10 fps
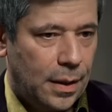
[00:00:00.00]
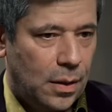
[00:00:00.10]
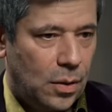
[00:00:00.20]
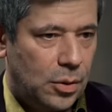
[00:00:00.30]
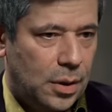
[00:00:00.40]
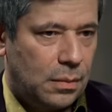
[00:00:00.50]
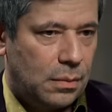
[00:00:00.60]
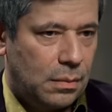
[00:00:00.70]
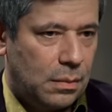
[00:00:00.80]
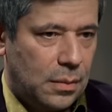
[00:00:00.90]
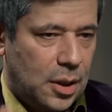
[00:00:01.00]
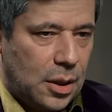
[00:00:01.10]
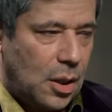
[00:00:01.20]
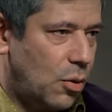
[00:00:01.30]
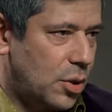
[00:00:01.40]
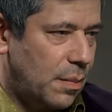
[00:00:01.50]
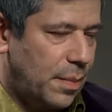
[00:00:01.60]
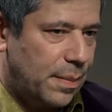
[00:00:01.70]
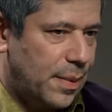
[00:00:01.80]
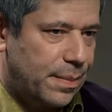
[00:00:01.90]
ну, если ты захочешь там
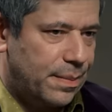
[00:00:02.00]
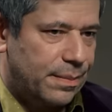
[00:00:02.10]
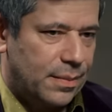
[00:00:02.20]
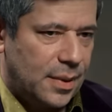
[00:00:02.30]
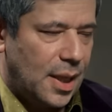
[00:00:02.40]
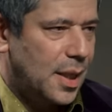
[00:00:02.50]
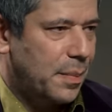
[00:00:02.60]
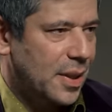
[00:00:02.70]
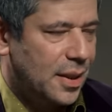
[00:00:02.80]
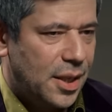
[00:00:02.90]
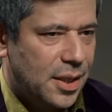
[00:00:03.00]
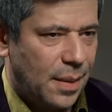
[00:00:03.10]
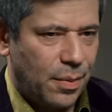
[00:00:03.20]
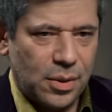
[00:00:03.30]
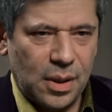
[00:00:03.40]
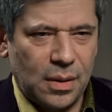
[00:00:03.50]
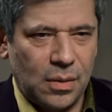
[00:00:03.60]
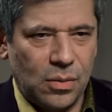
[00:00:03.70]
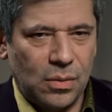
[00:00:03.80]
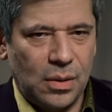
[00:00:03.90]
зайти постричься, просто,
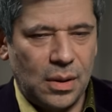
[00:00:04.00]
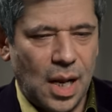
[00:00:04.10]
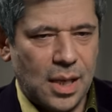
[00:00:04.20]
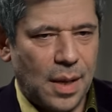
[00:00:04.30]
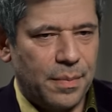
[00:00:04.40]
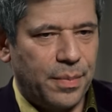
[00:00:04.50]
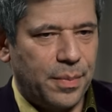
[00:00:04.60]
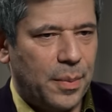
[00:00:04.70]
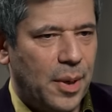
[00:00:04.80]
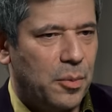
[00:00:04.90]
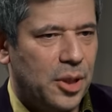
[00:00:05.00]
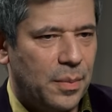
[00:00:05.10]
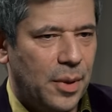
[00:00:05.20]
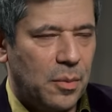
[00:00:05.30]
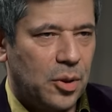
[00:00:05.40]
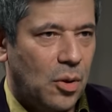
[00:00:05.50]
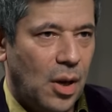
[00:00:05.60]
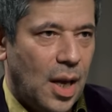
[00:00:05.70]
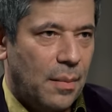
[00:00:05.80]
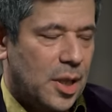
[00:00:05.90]
ну, я не знаю, примут, не примут,
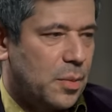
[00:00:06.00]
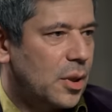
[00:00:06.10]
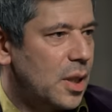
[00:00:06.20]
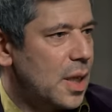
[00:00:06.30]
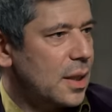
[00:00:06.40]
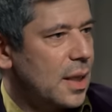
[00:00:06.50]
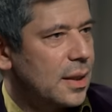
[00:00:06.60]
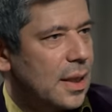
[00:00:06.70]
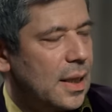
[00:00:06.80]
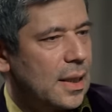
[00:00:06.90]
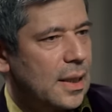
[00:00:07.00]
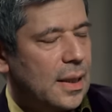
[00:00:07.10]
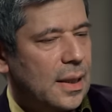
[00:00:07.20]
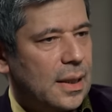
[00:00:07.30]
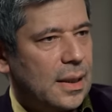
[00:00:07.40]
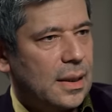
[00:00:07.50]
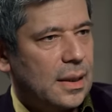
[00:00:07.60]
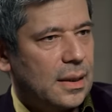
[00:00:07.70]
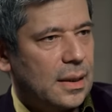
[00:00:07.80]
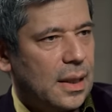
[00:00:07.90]
но посмотрят на тебя как на,
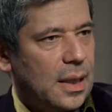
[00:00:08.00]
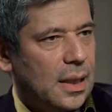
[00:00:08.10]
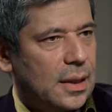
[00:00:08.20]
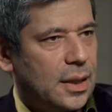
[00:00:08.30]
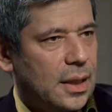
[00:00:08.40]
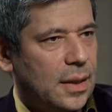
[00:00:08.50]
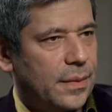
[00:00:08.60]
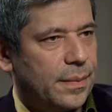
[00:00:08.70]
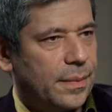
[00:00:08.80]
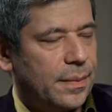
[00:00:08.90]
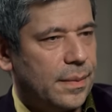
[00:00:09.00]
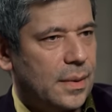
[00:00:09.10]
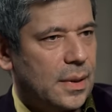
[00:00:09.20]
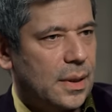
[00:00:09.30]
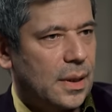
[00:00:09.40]
на человека с